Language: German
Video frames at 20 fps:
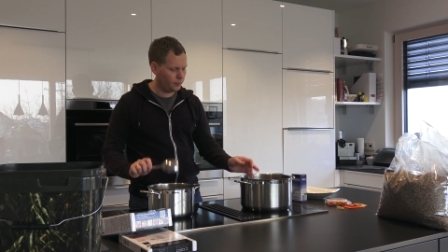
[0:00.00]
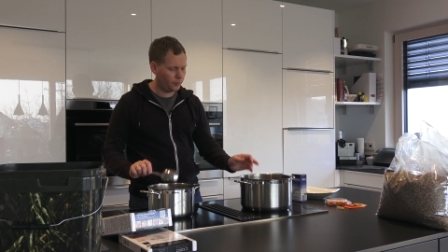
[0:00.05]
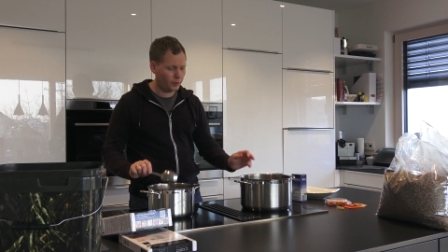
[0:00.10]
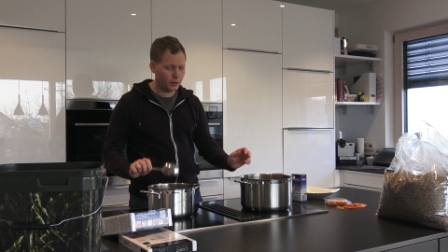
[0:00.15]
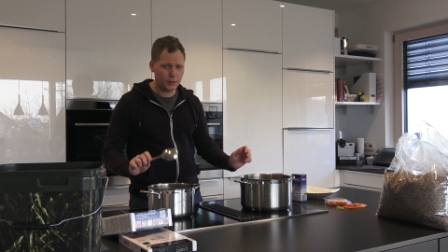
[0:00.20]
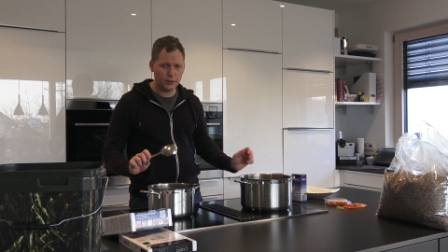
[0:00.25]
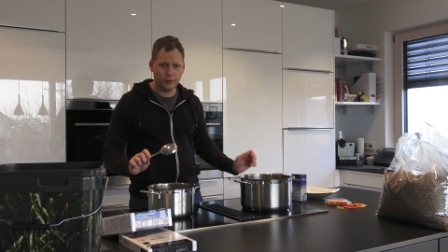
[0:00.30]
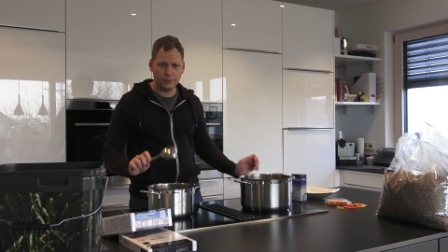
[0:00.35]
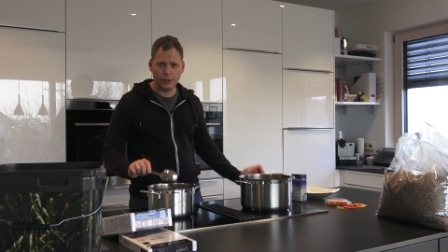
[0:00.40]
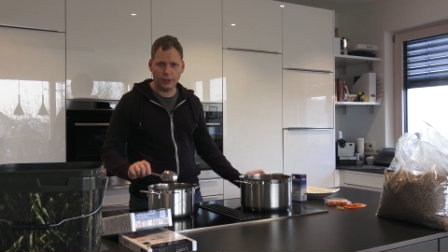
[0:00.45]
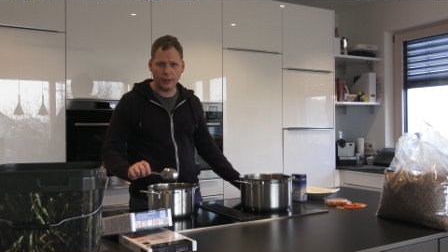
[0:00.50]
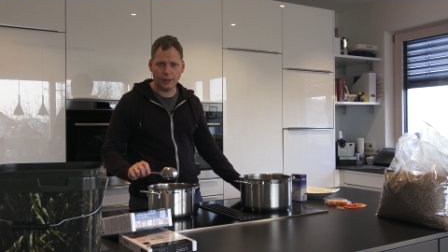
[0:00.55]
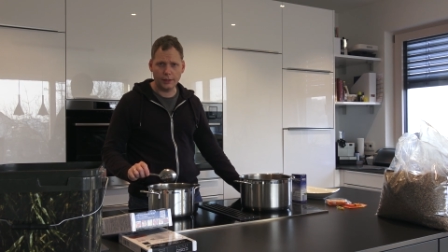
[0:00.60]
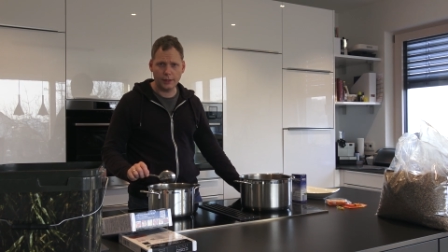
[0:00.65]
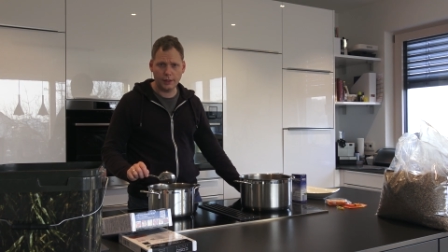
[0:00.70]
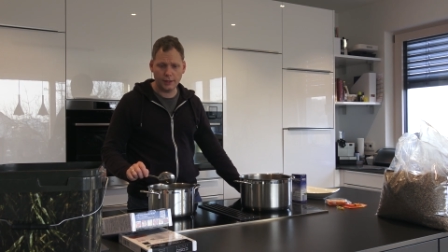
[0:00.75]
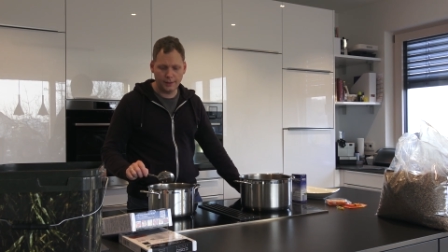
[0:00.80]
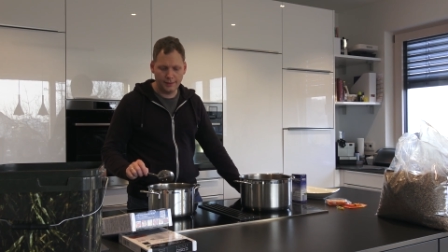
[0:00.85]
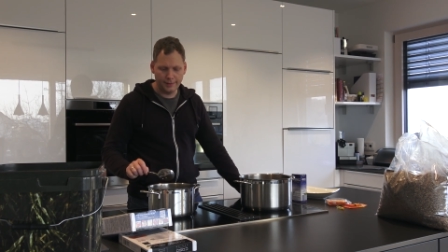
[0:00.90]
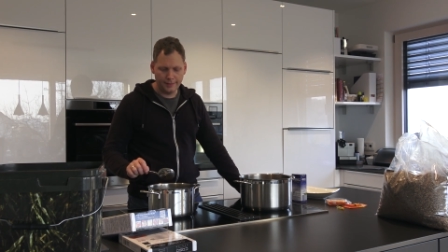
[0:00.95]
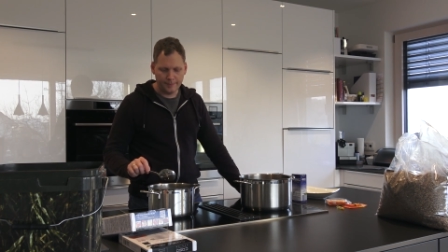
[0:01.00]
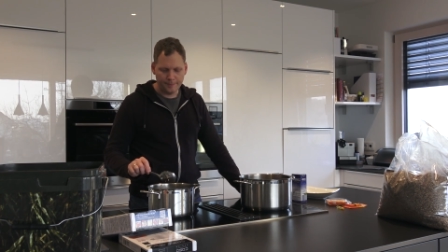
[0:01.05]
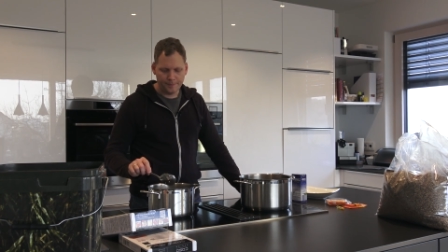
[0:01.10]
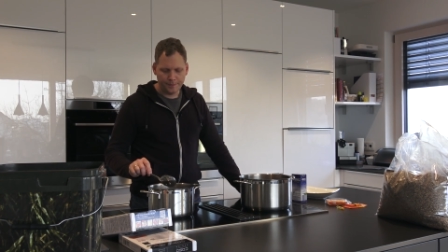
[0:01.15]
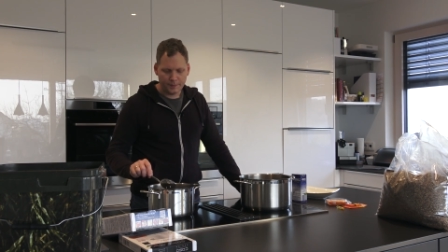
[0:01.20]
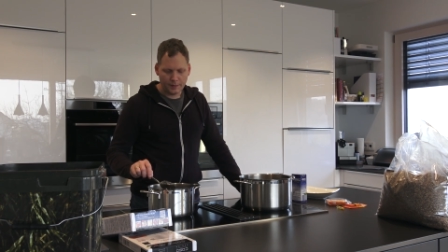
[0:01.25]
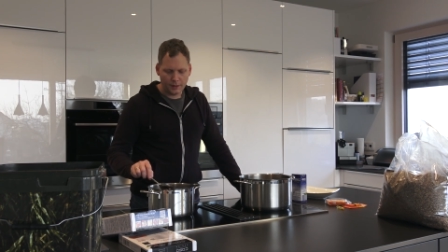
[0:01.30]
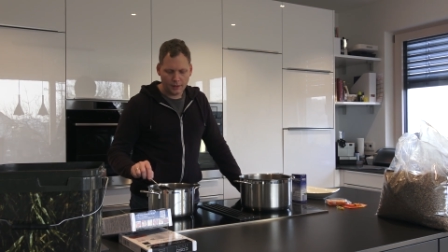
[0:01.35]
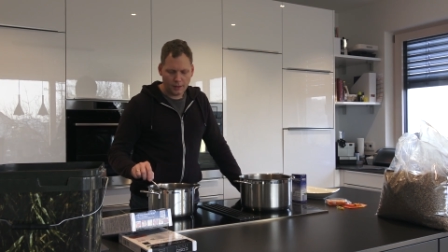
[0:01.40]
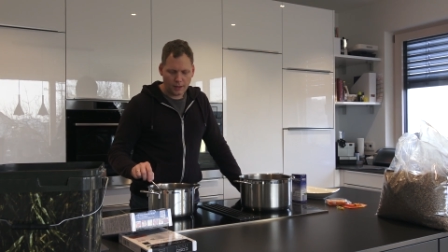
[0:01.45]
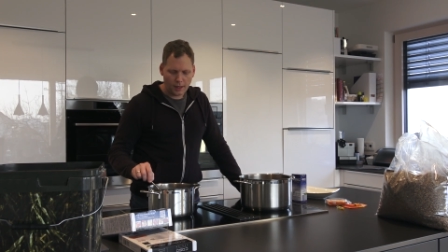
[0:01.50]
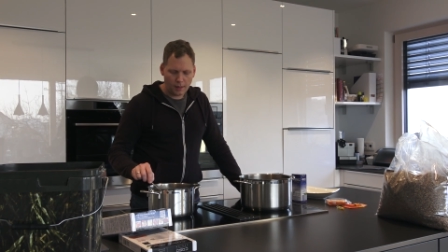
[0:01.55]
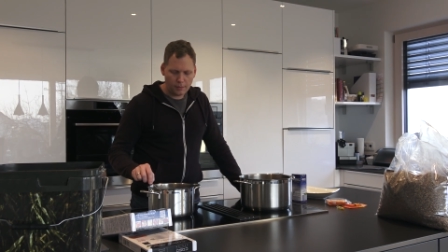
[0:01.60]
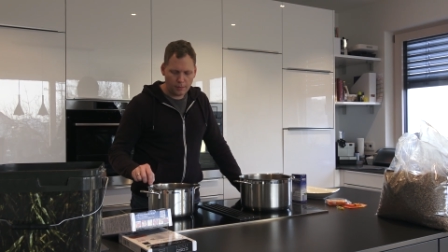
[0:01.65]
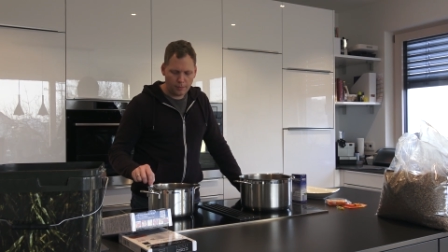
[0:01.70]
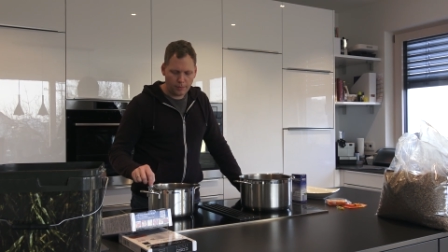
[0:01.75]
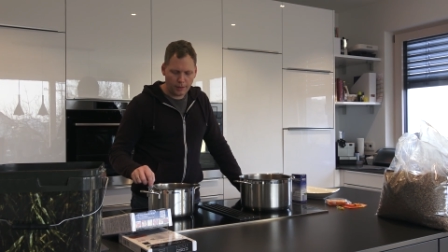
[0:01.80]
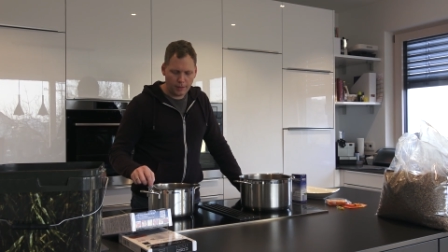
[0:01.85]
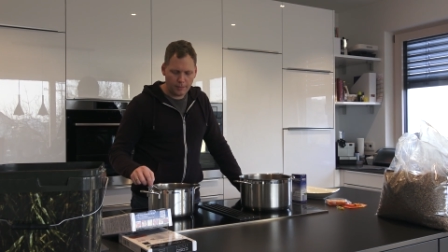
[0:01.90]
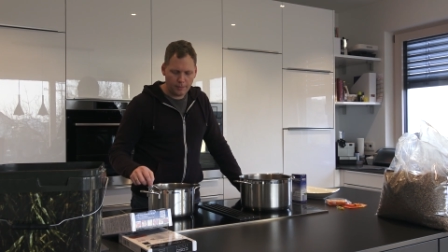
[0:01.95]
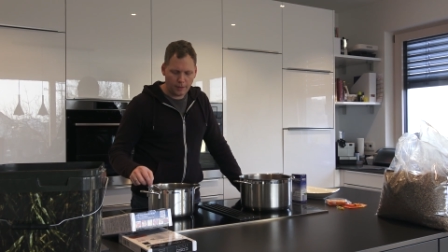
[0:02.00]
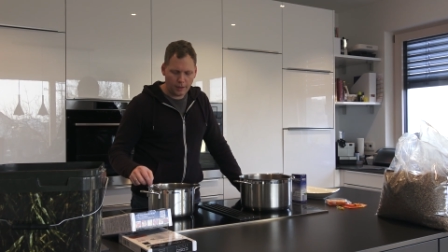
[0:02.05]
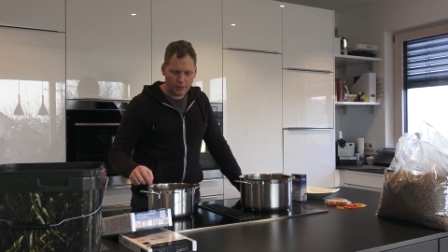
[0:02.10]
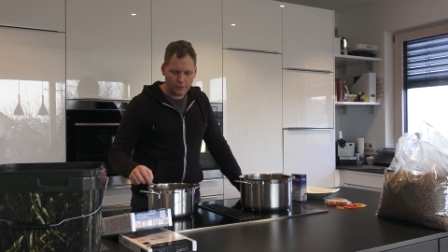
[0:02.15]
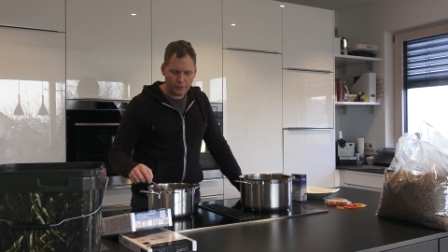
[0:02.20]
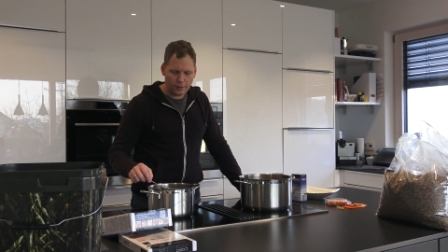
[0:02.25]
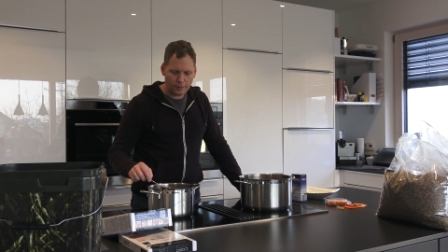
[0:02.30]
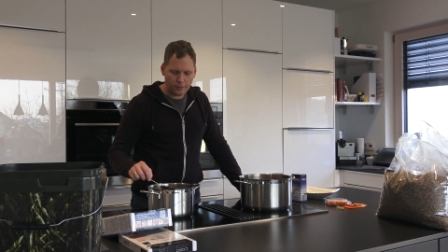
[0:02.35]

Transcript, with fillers: im Wasser wie die anderen. Aber beim Hanf